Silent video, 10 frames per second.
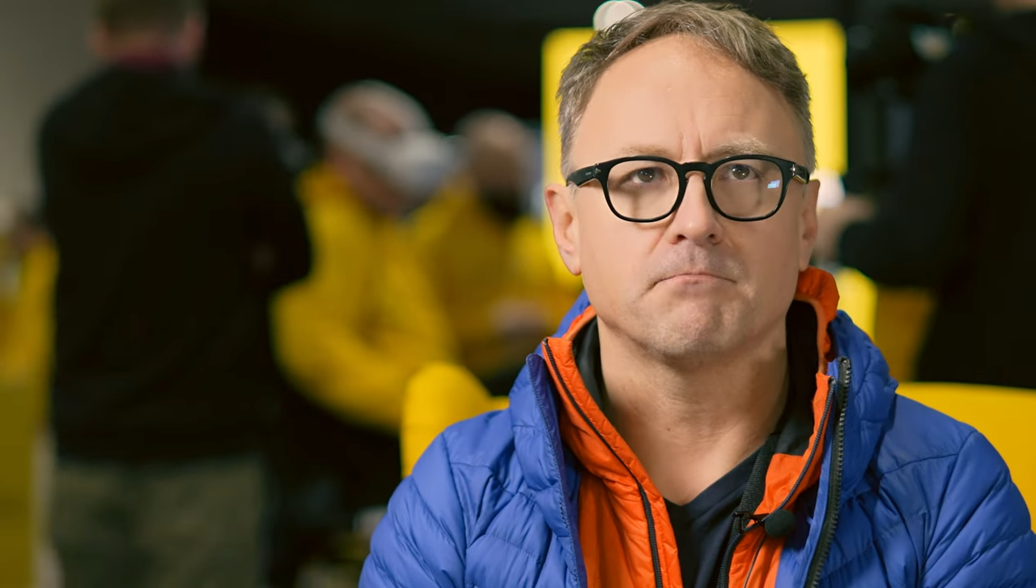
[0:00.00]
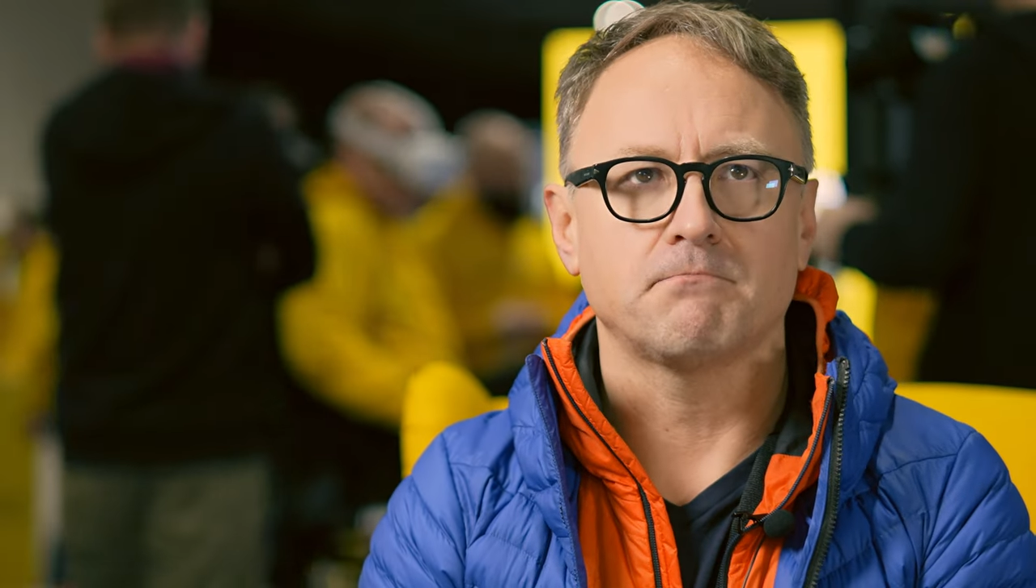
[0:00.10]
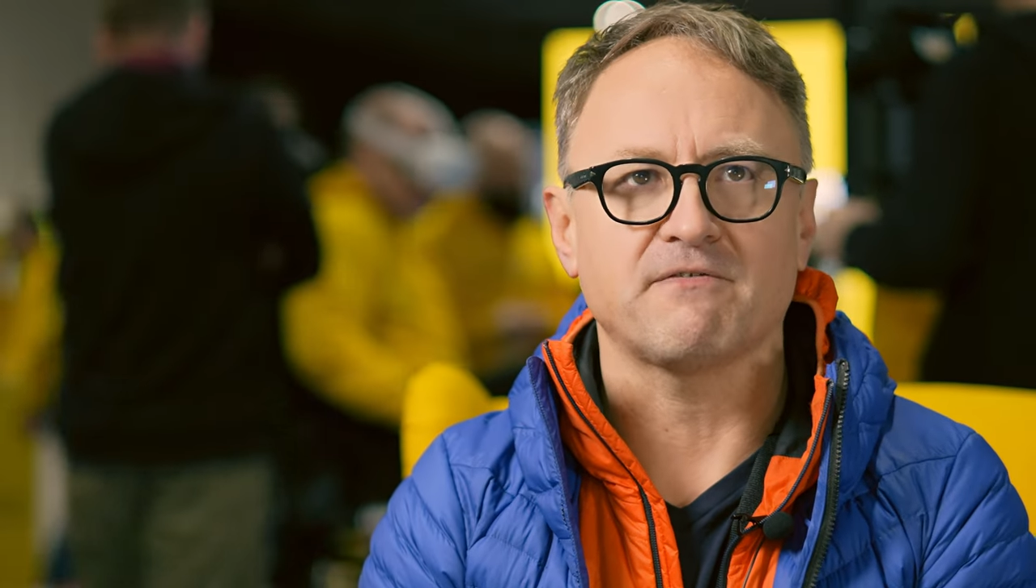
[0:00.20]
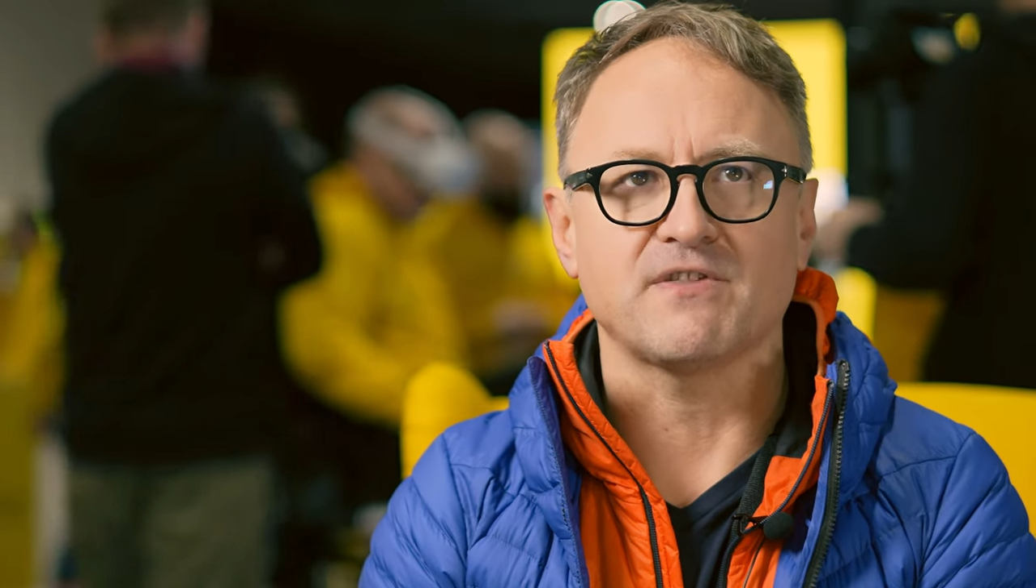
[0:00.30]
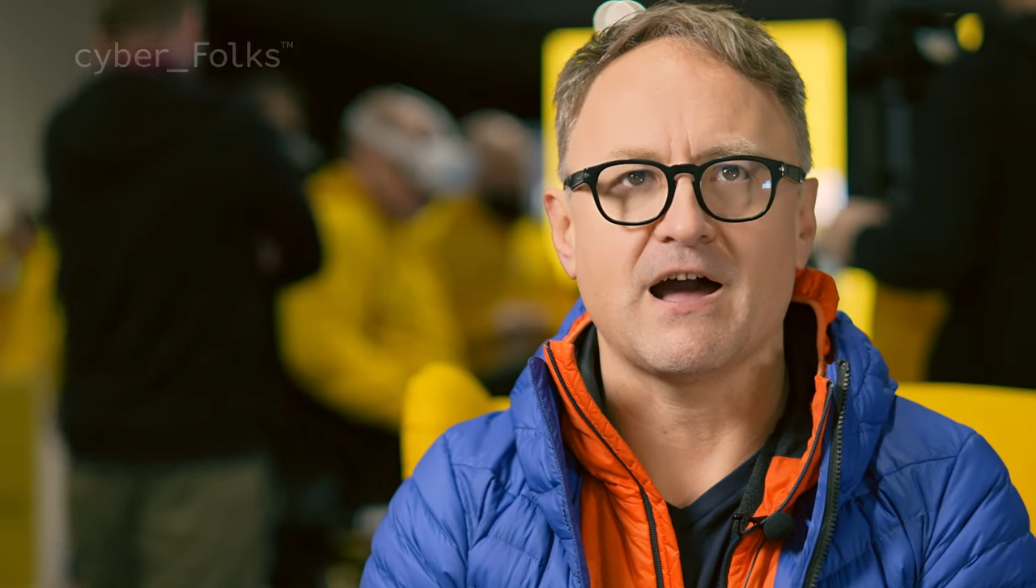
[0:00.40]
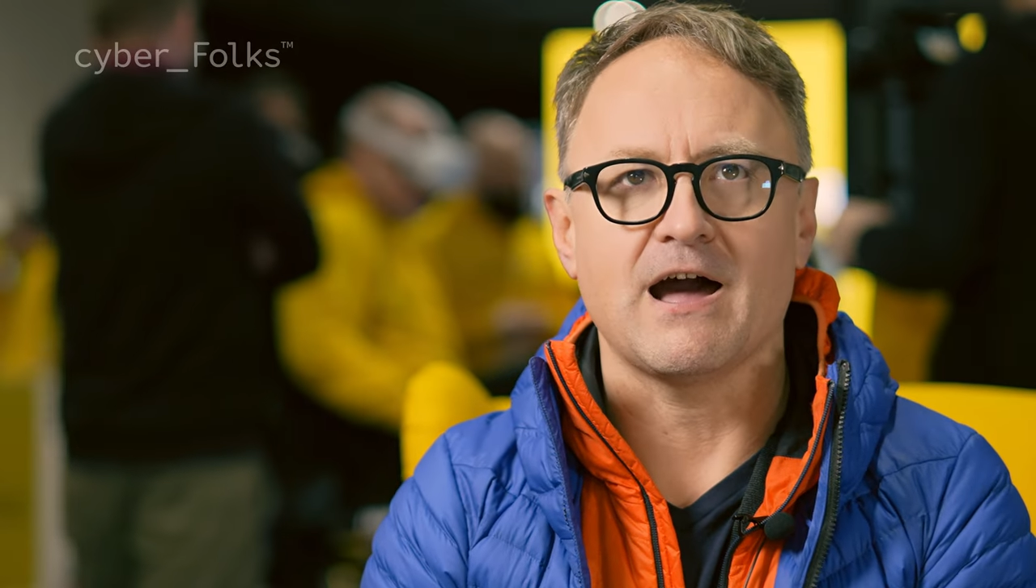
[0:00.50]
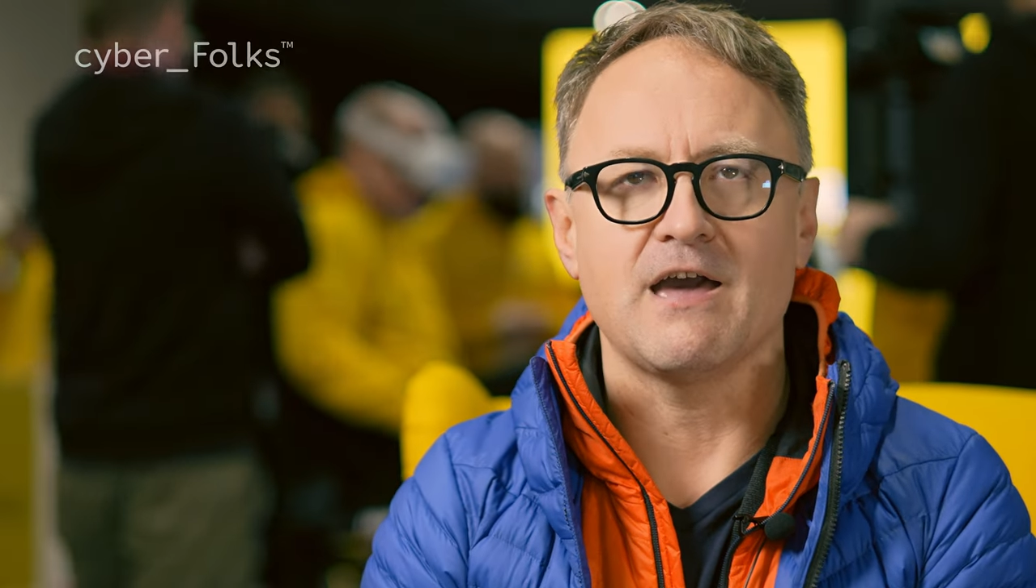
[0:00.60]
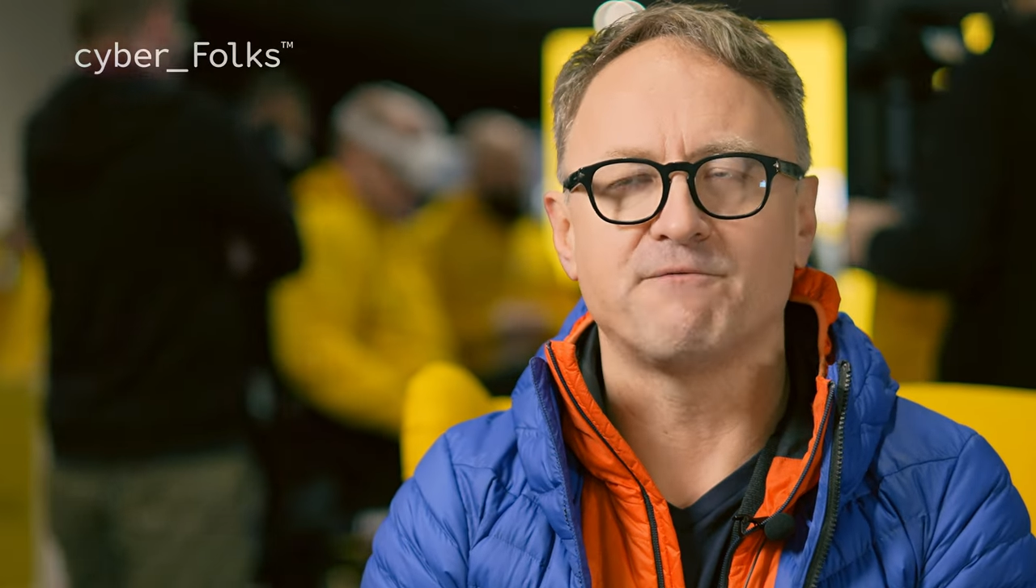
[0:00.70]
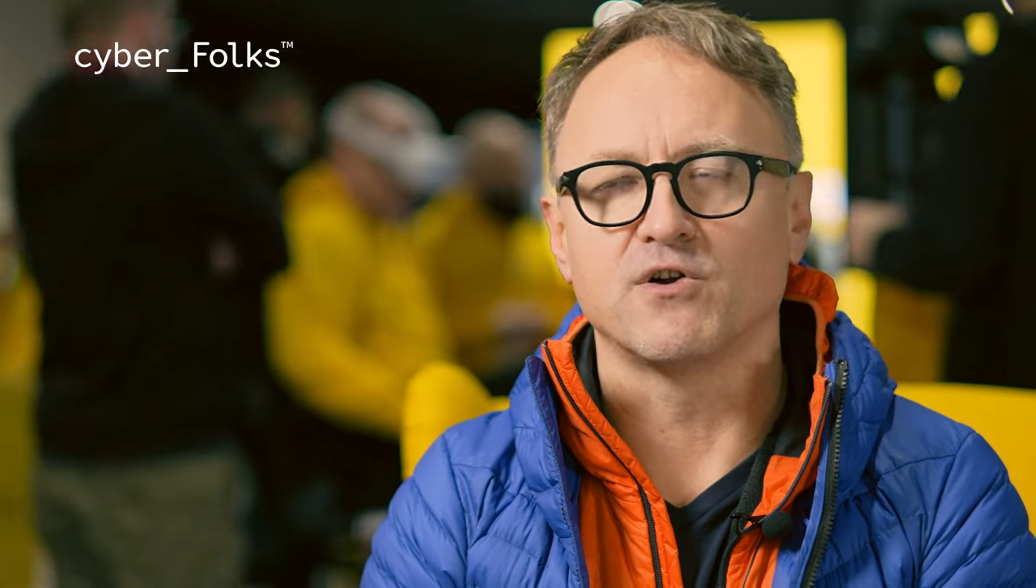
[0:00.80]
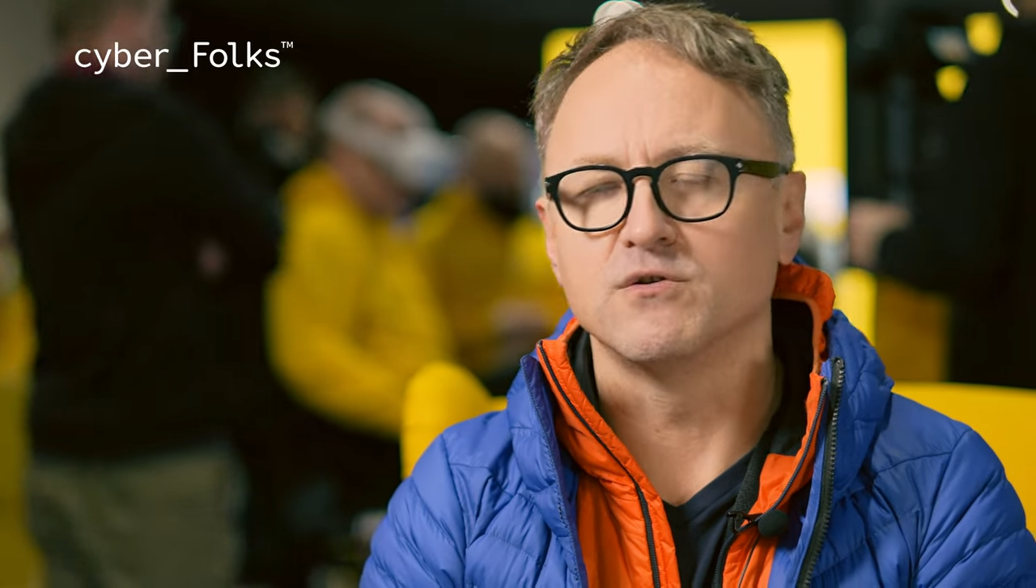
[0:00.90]
pewna
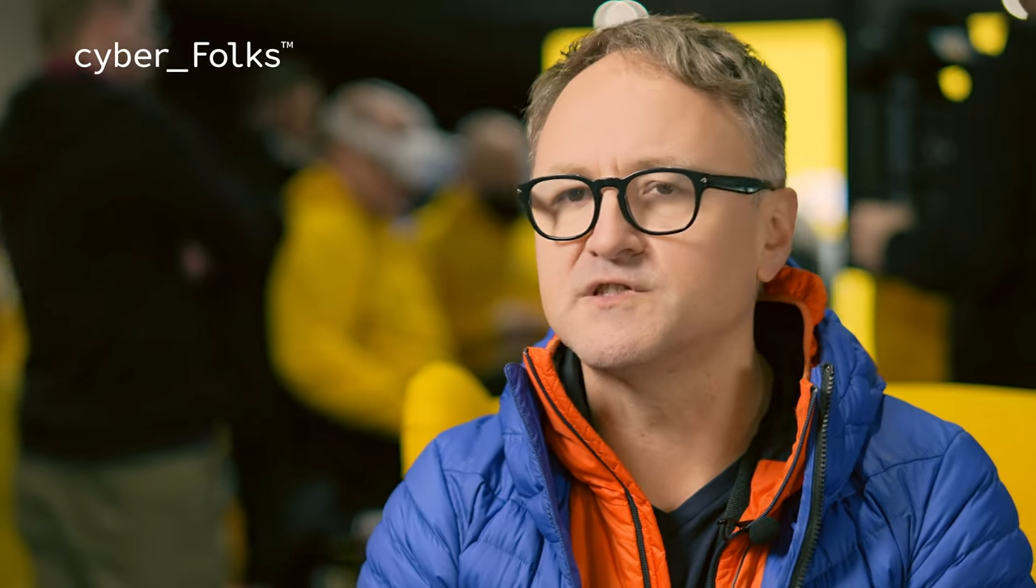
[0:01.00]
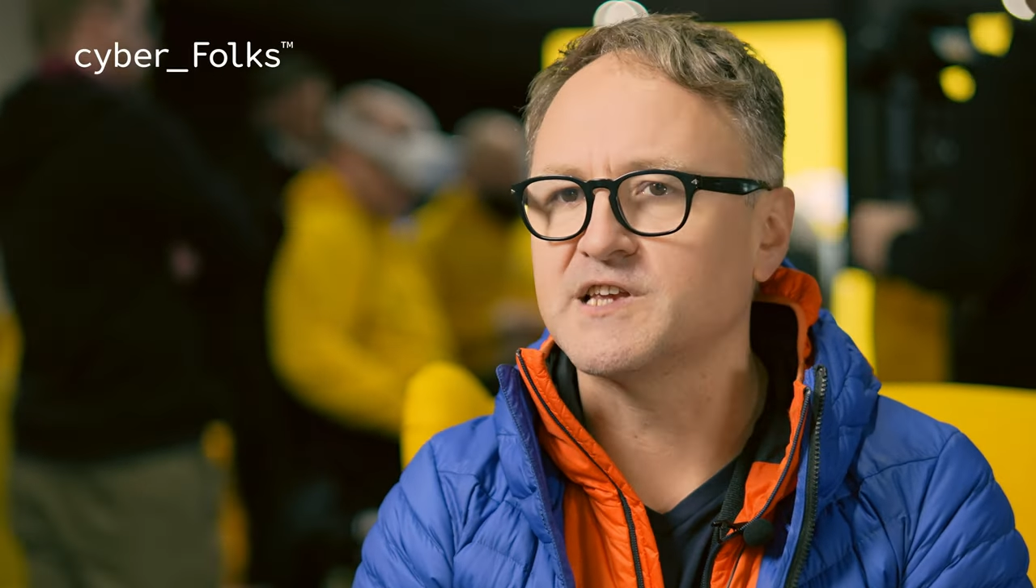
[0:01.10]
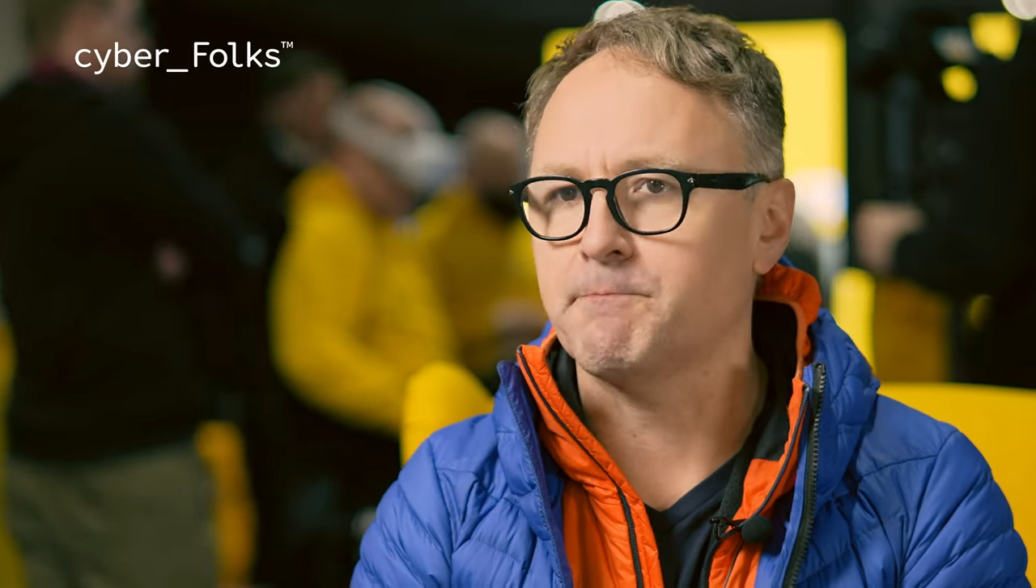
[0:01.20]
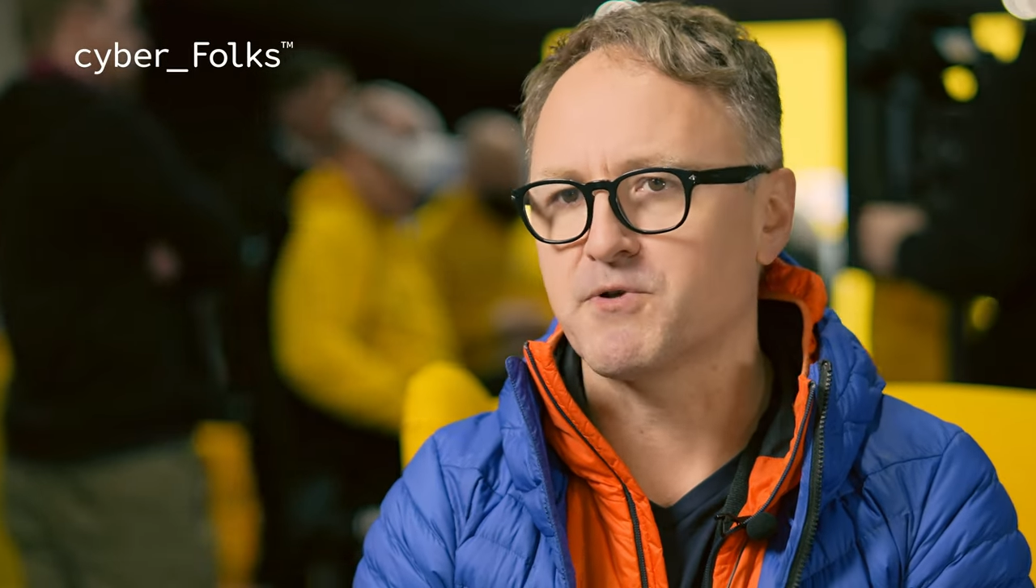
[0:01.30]
ewolucja